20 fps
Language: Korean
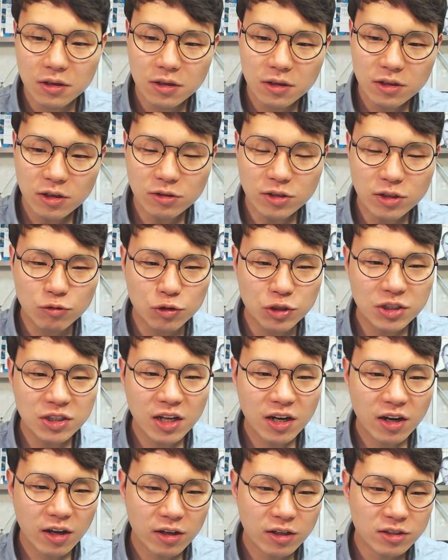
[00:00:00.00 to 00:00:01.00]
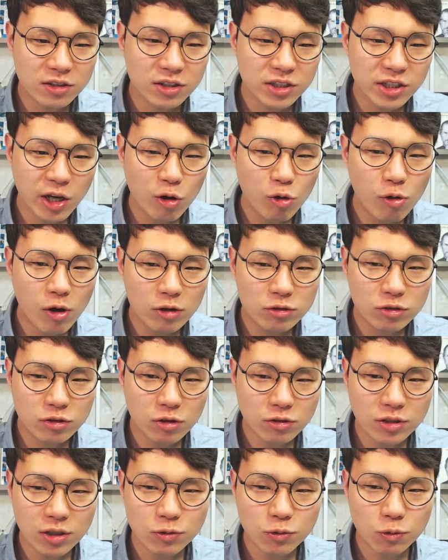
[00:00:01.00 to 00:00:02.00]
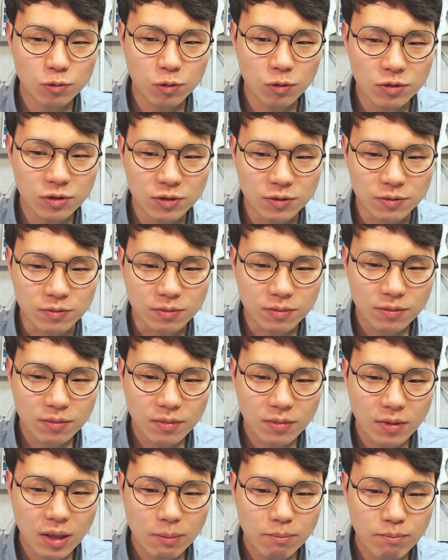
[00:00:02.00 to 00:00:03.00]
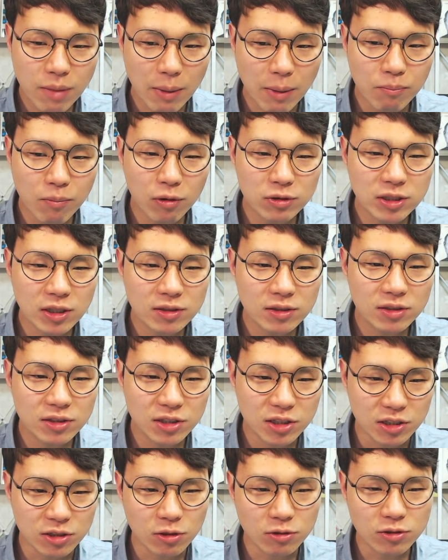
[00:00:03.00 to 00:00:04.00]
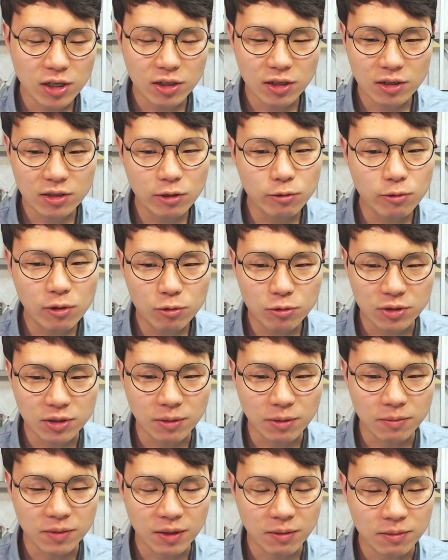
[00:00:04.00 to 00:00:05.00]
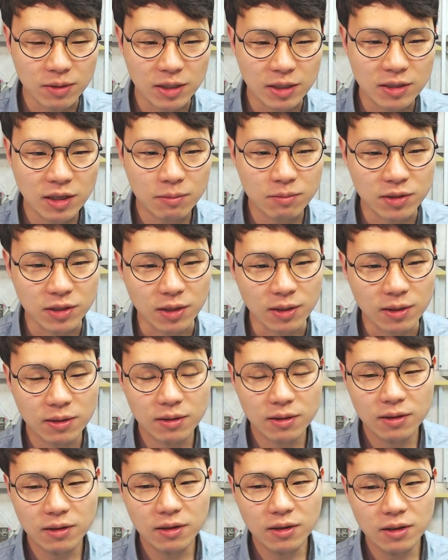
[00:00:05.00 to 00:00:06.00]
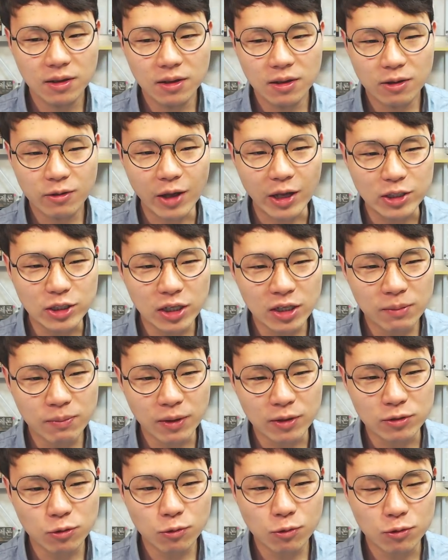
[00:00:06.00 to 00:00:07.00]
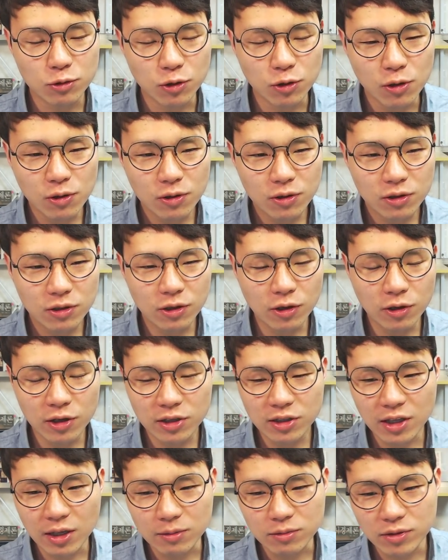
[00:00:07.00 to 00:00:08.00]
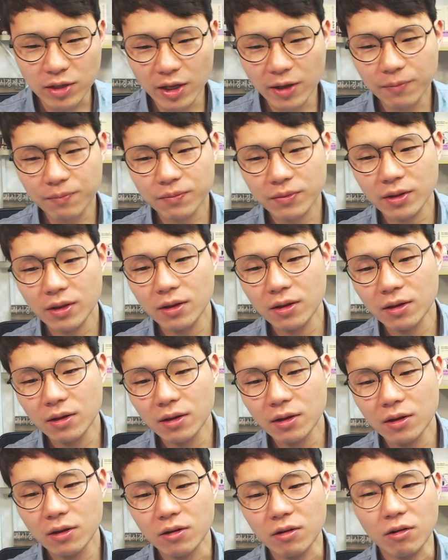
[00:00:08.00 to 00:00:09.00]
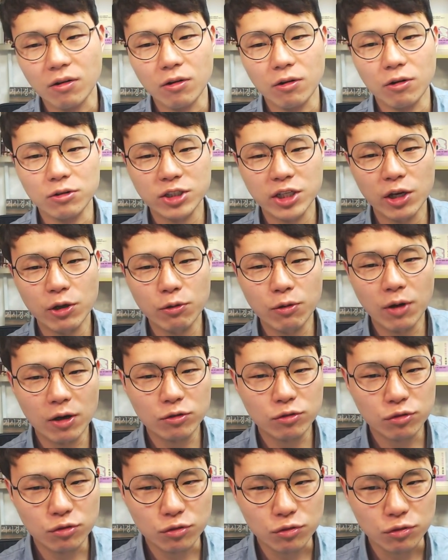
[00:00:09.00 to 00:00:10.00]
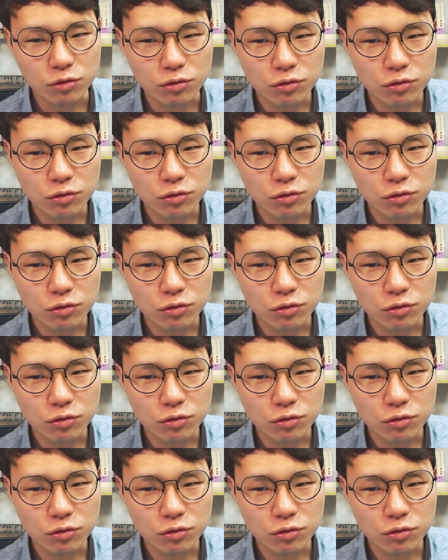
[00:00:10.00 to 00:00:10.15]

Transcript: 현재 우리나라의 그 쉐어하우스 성장 속도는 100%씩 성장을 한다고 하고 있답니, 다있다 굉장히 빠른 속도죠. 그렇기 때문에 어, 쉐어하우스